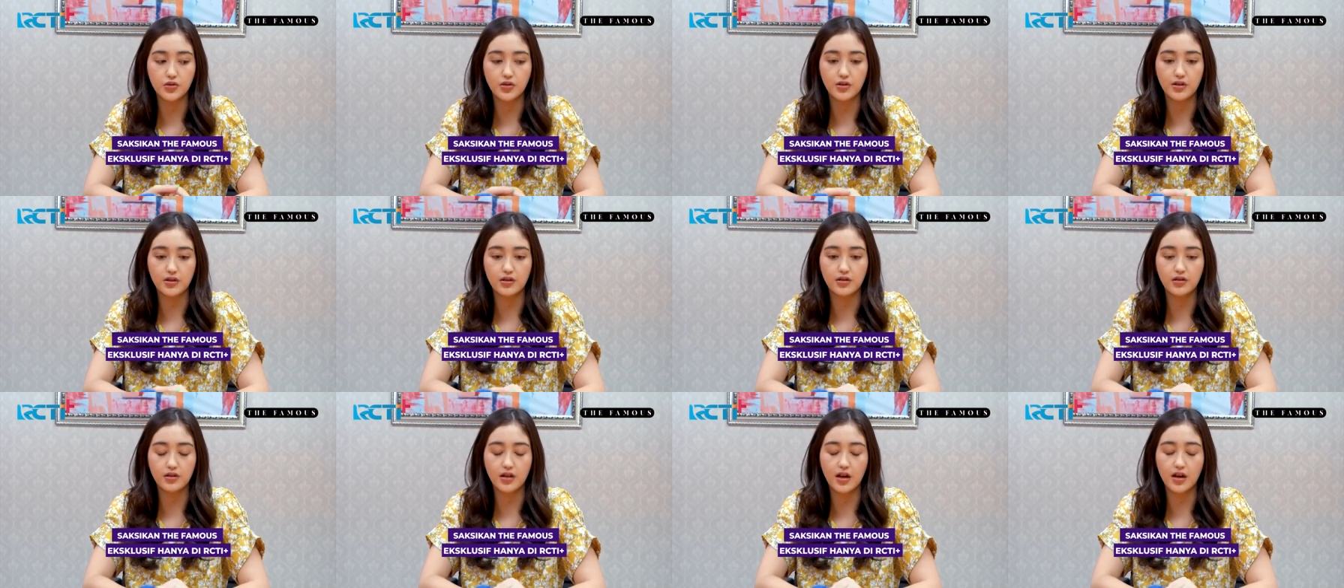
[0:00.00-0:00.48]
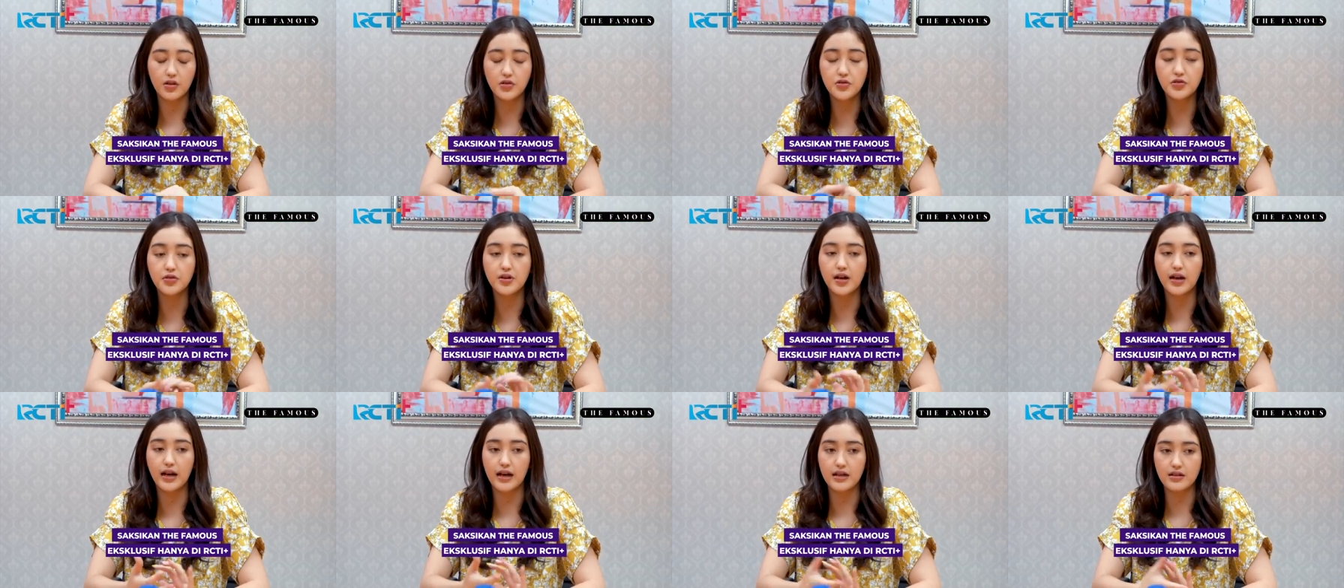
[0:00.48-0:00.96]
shoot
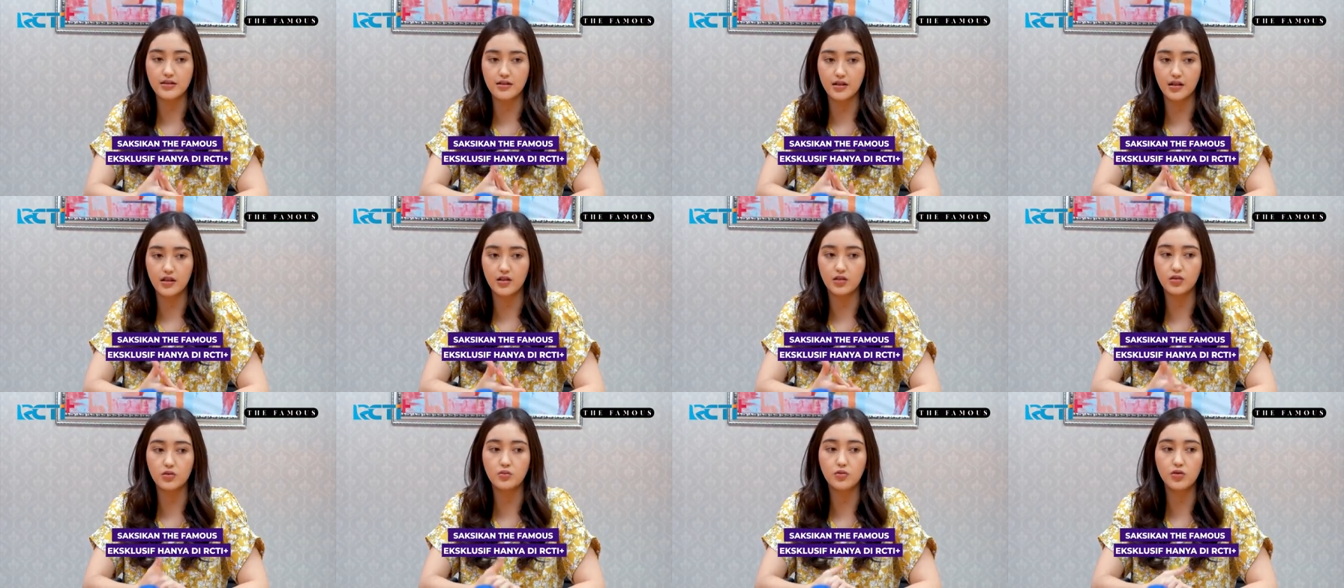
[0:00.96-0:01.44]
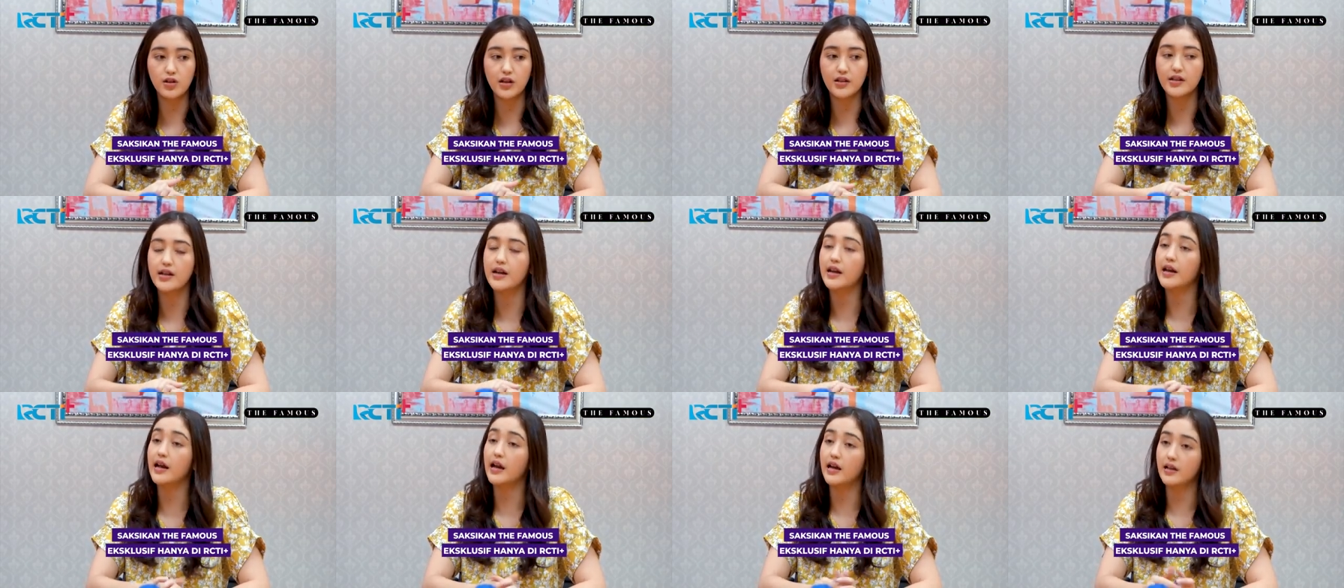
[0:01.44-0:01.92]
aku juga casting itu
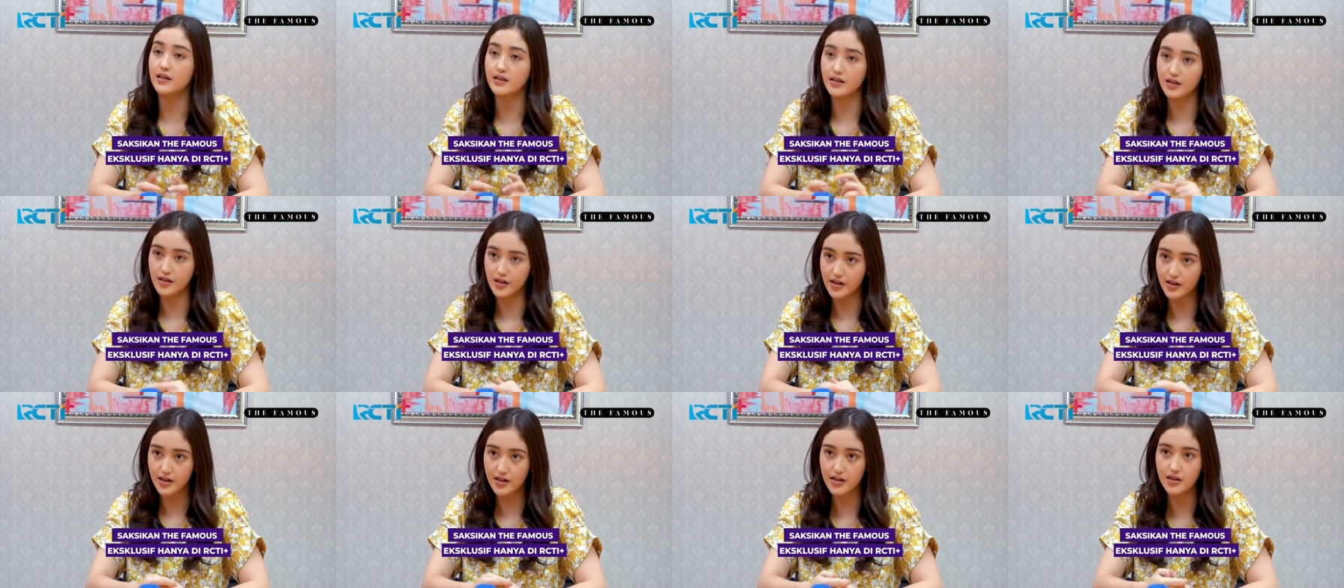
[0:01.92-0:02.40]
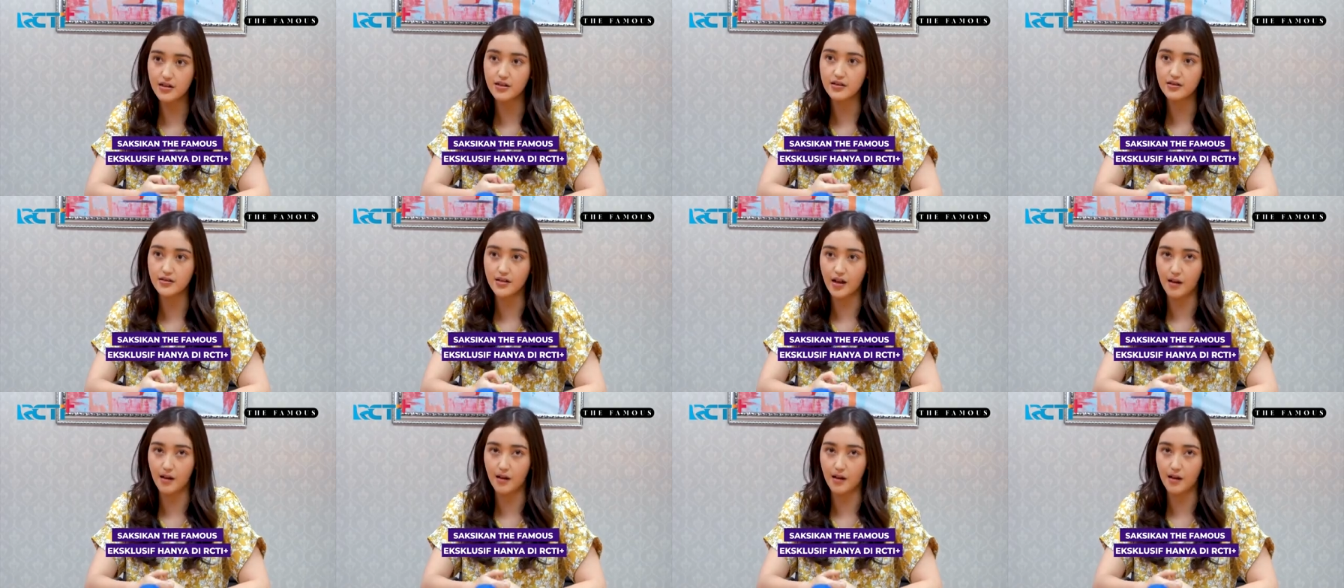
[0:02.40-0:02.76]
mulai dari ngantri